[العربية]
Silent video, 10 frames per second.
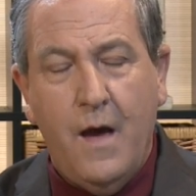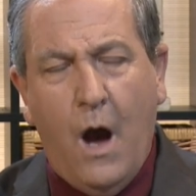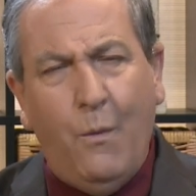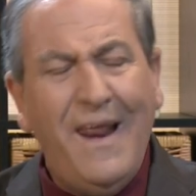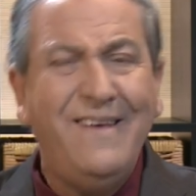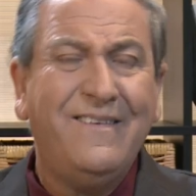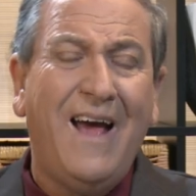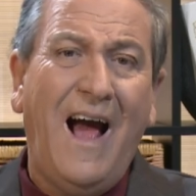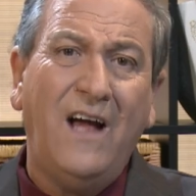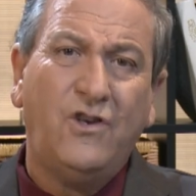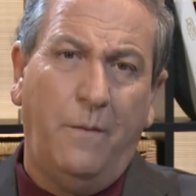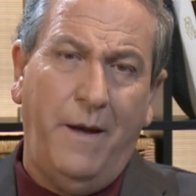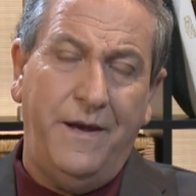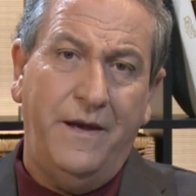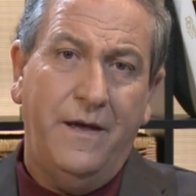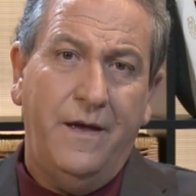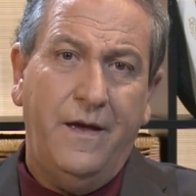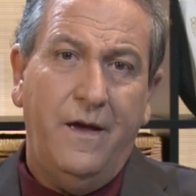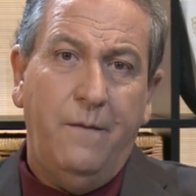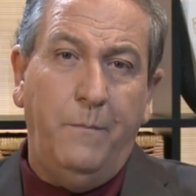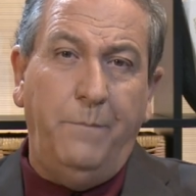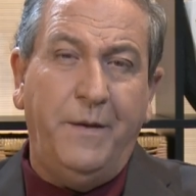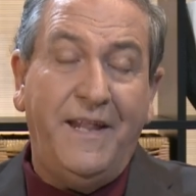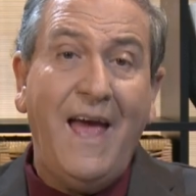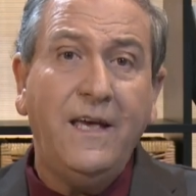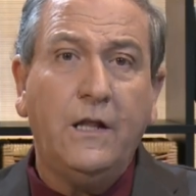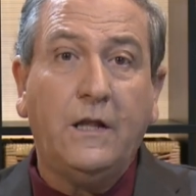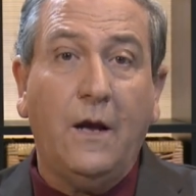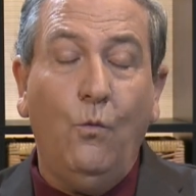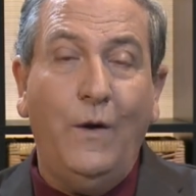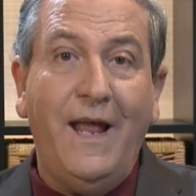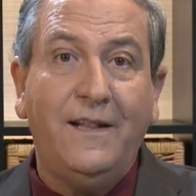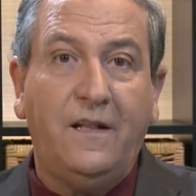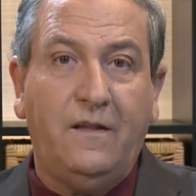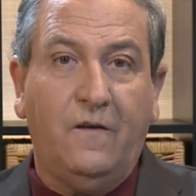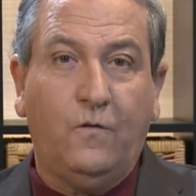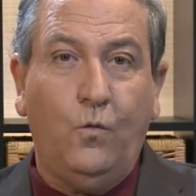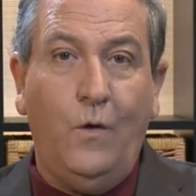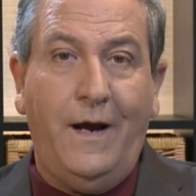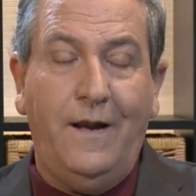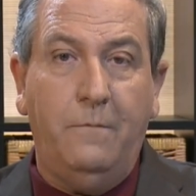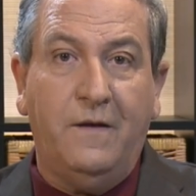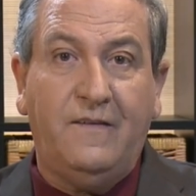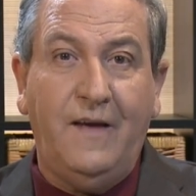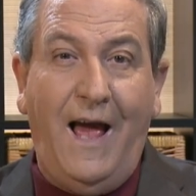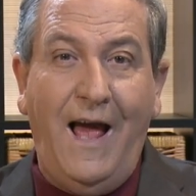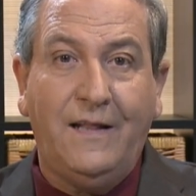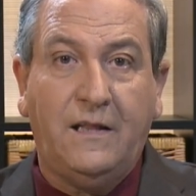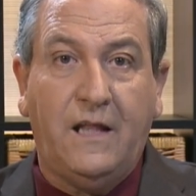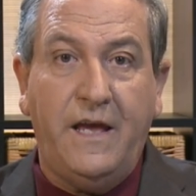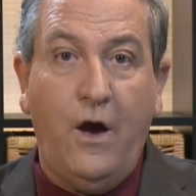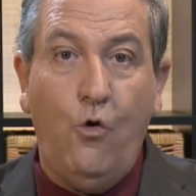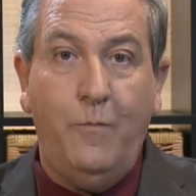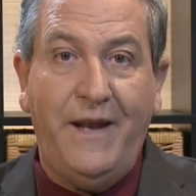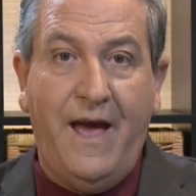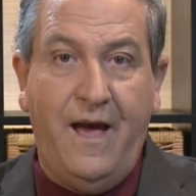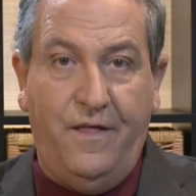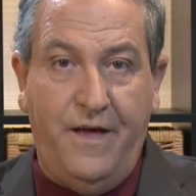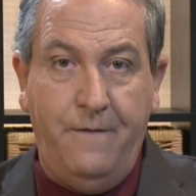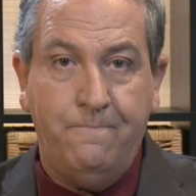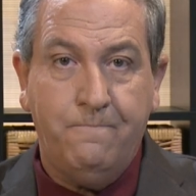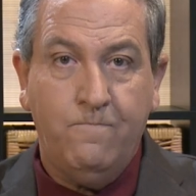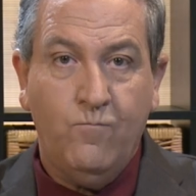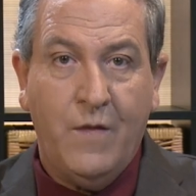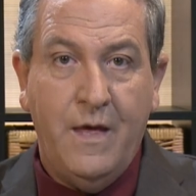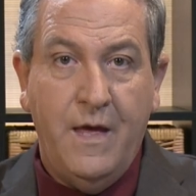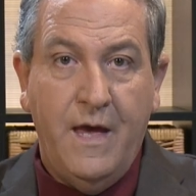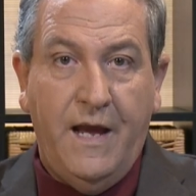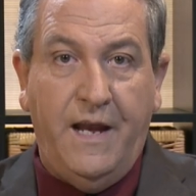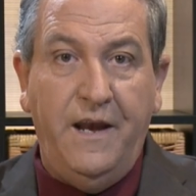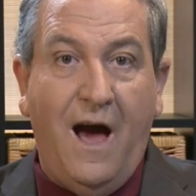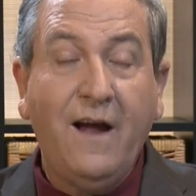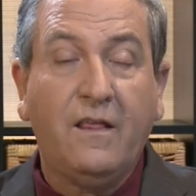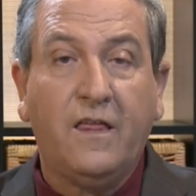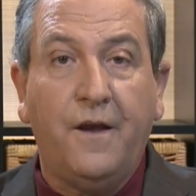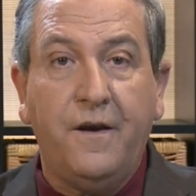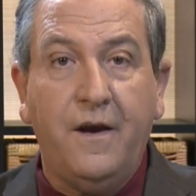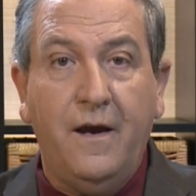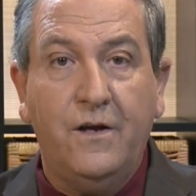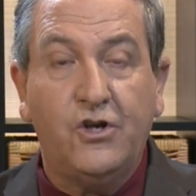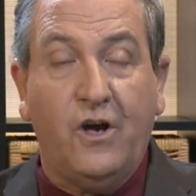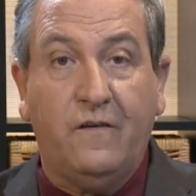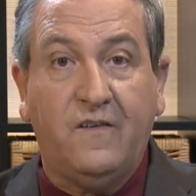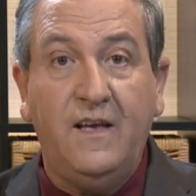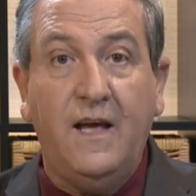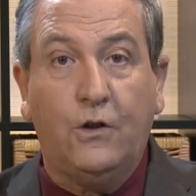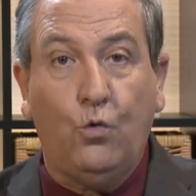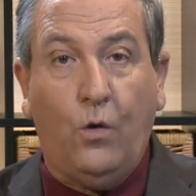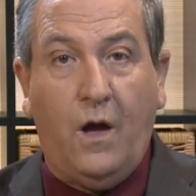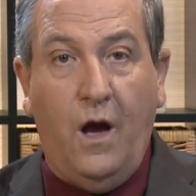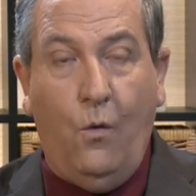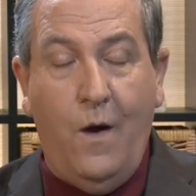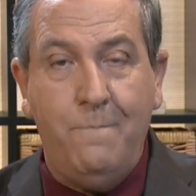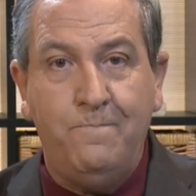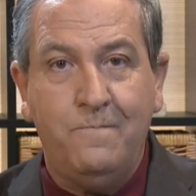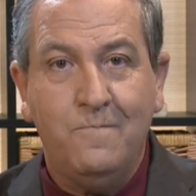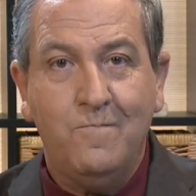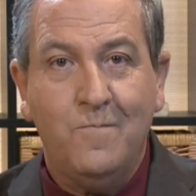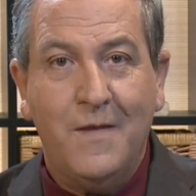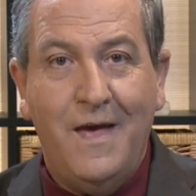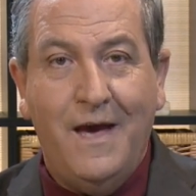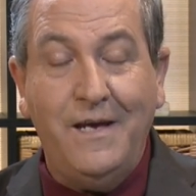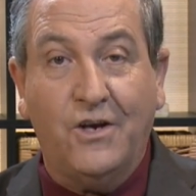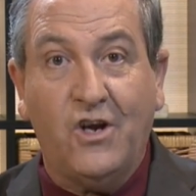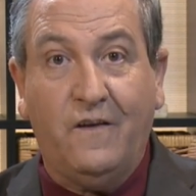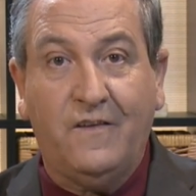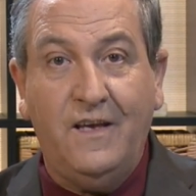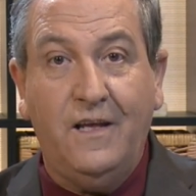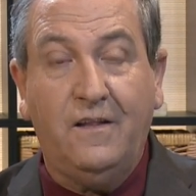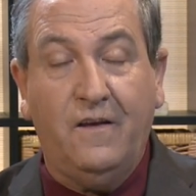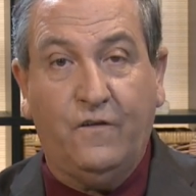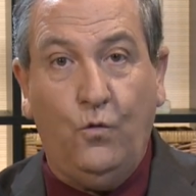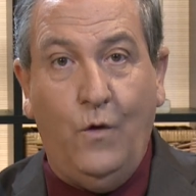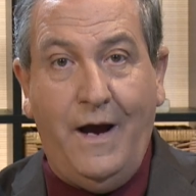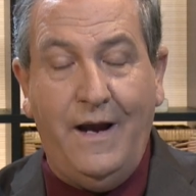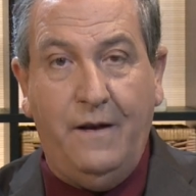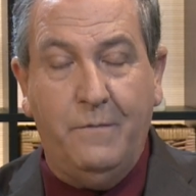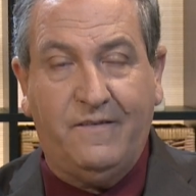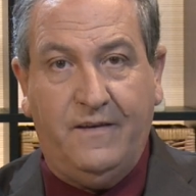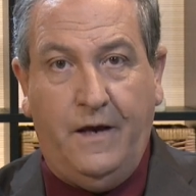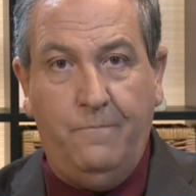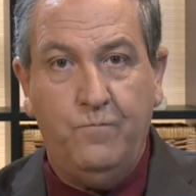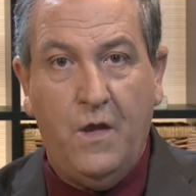اوليس عجبا من بدايه ولاده يسوع المسيح حتى يومنا هذا ان اكثر شخصيه تقاوم هي شخصيه يسوع المسيح